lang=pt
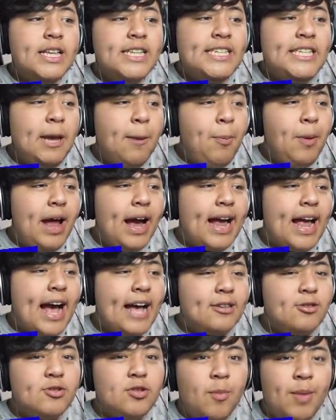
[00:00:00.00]
Se por
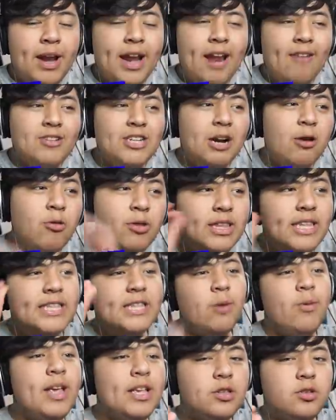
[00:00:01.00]
acaso o seu Minecraft já
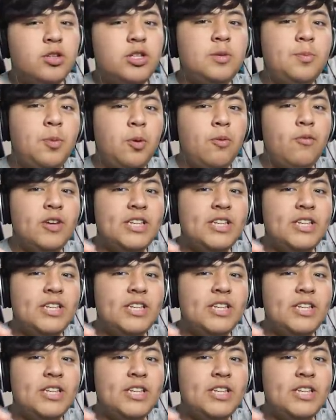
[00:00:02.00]
aconteceu isso, tipo,